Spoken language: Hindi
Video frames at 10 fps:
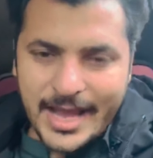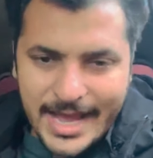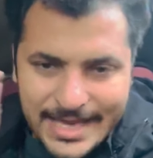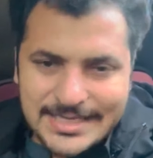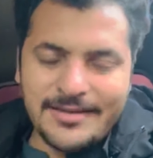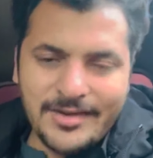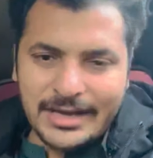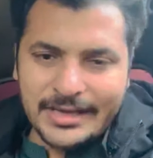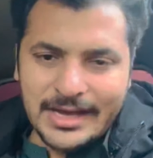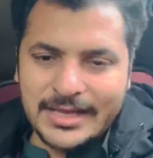ऐसे
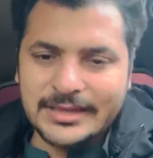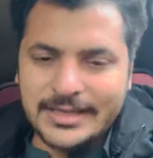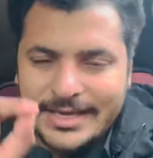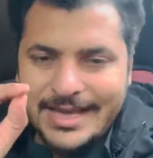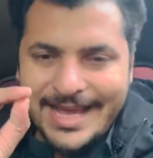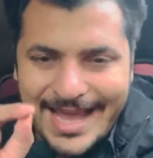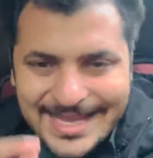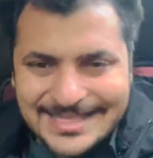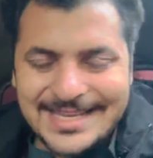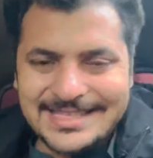वाक़ात
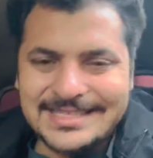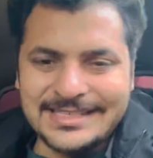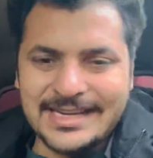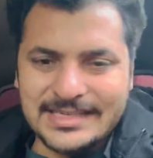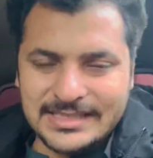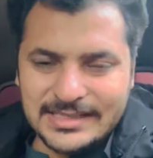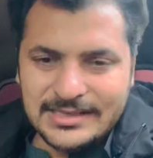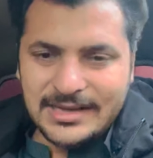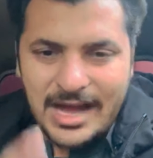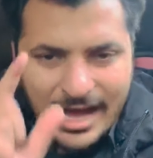ऐसे इंसिडेंट
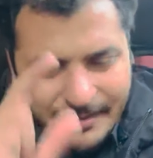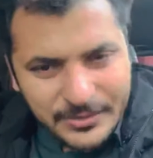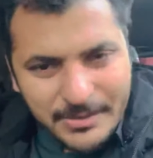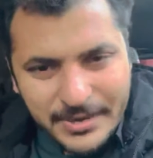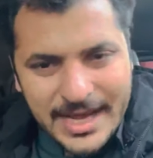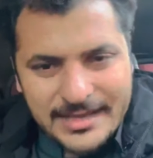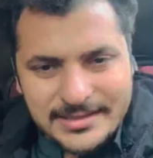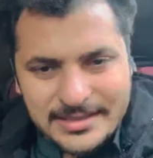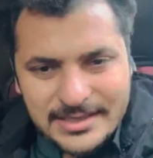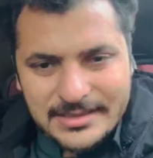आपके
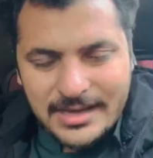प्लान्स